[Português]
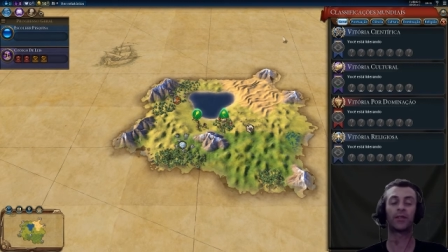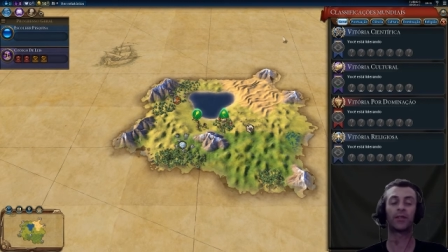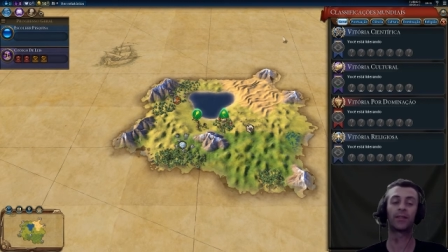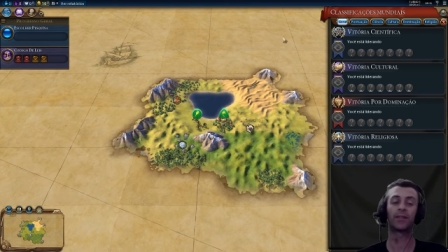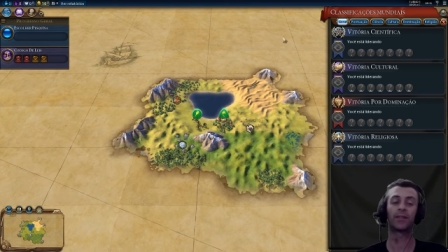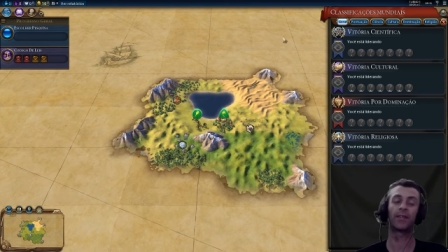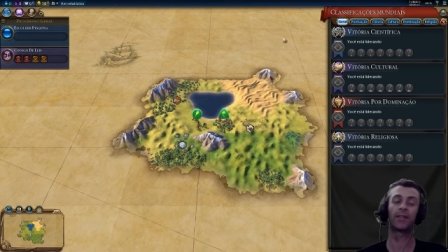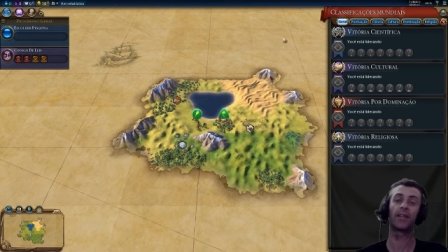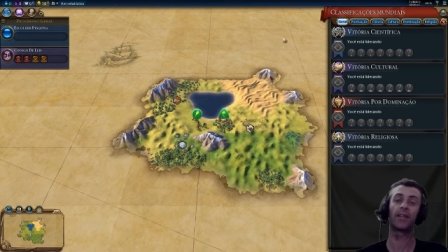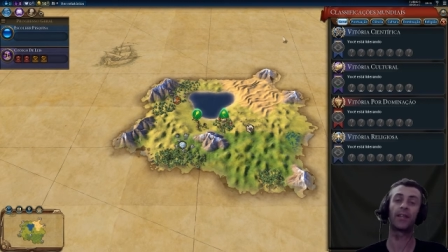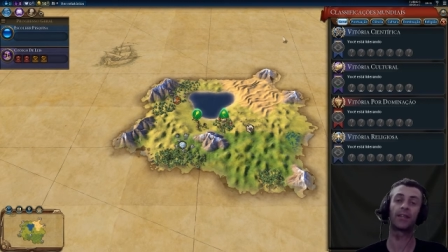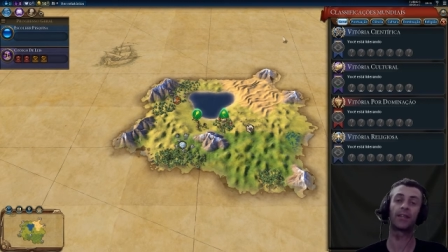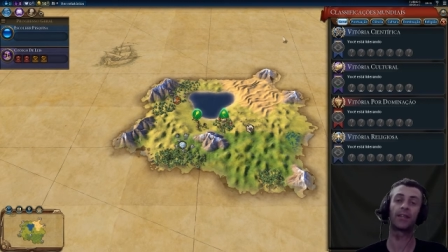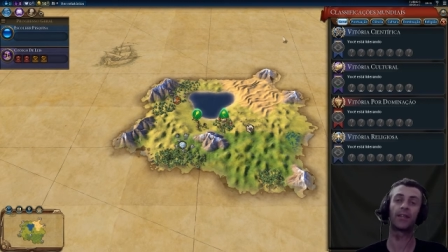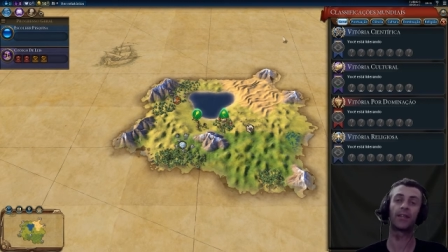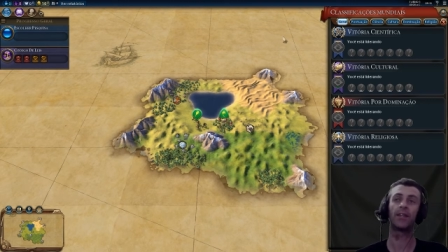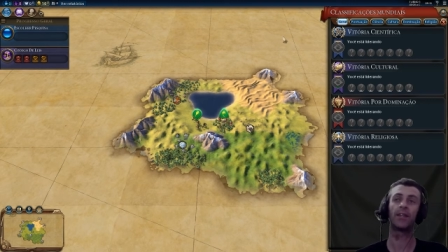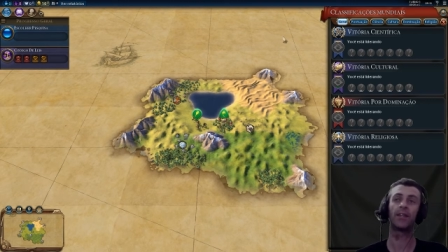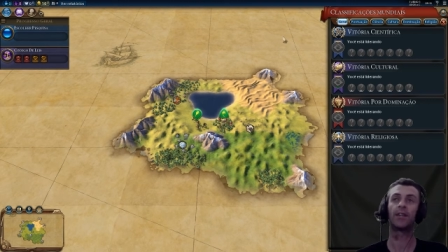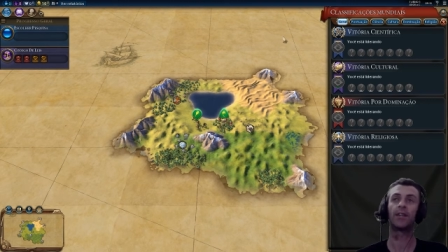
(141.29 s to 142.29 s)
6 eh,
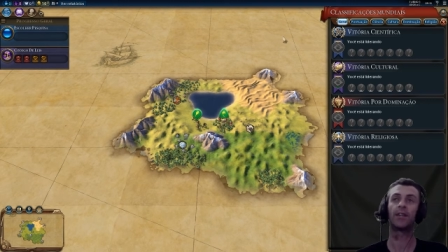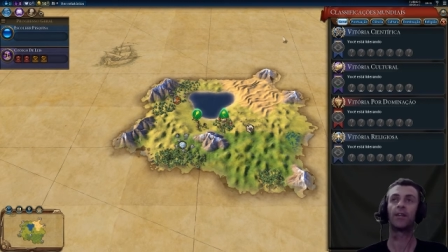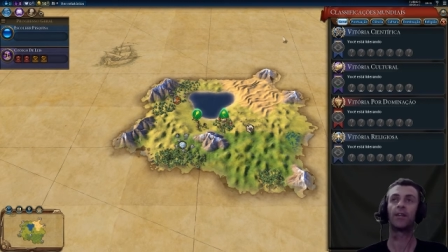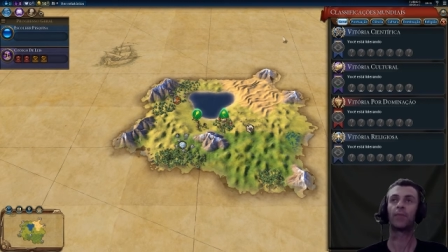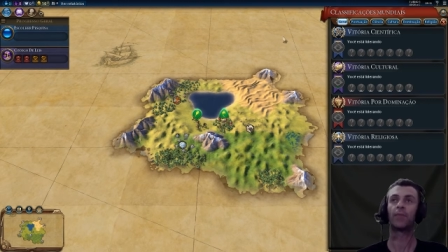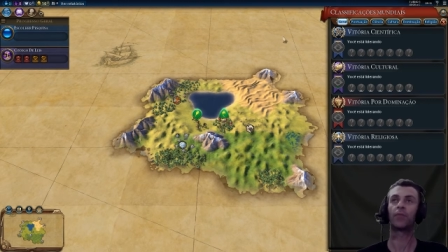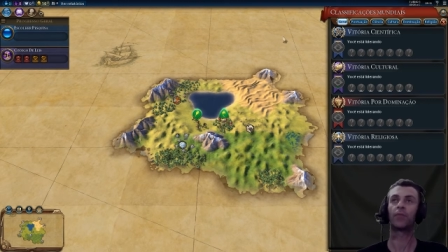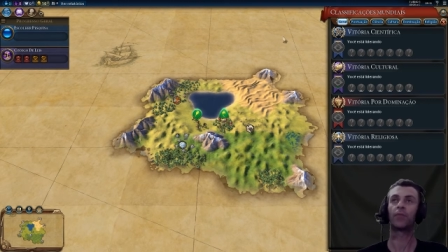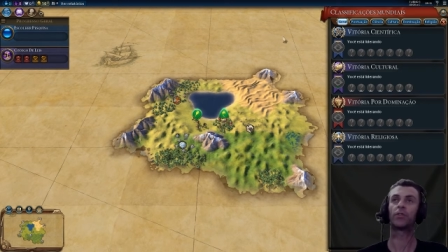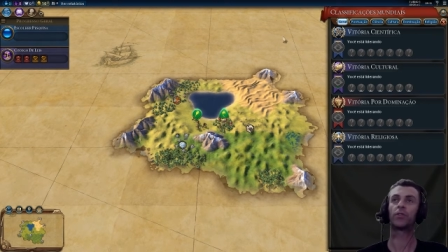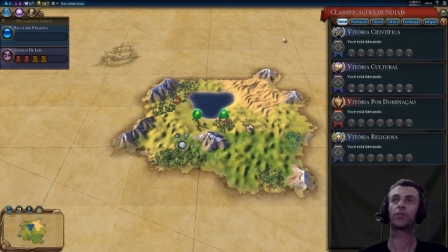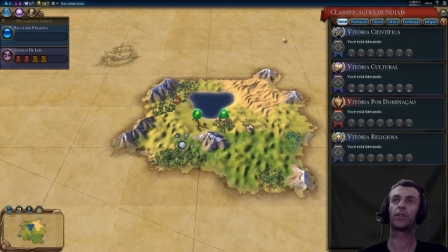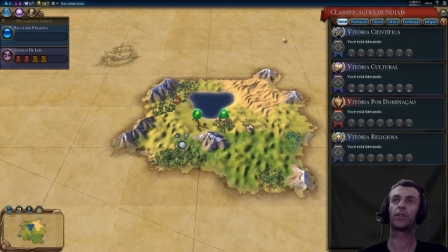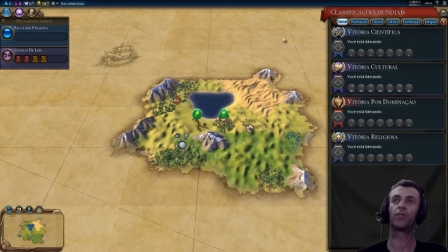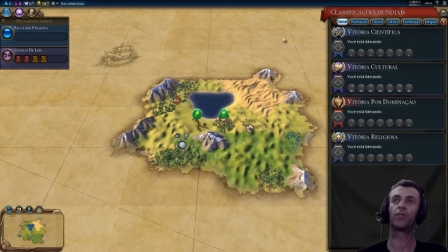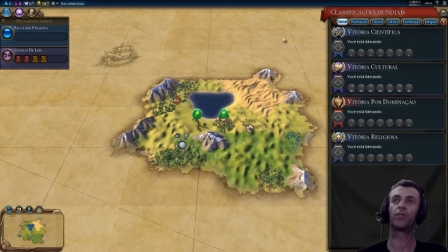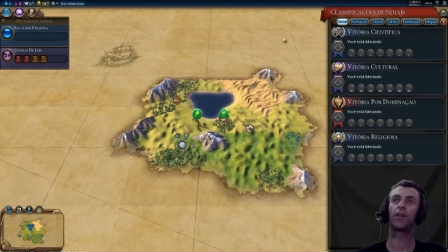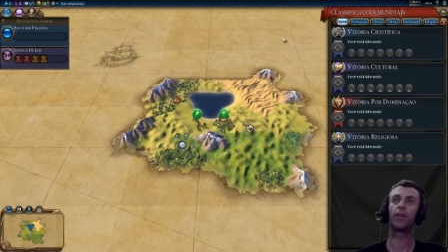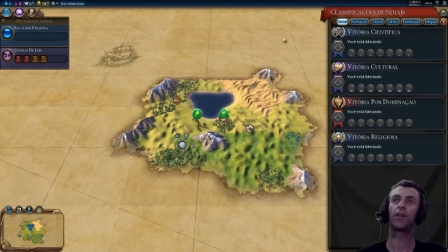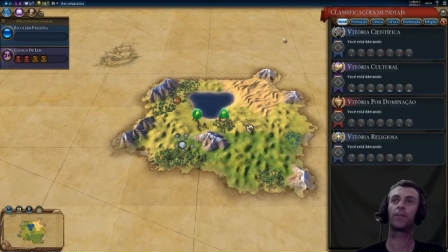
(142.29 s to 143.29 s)
aqui, para
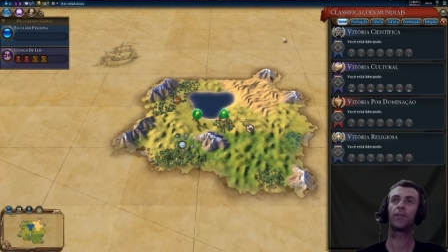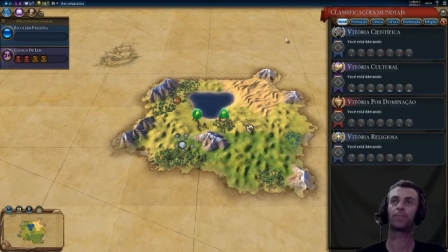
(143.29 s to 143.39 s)
vocês verem.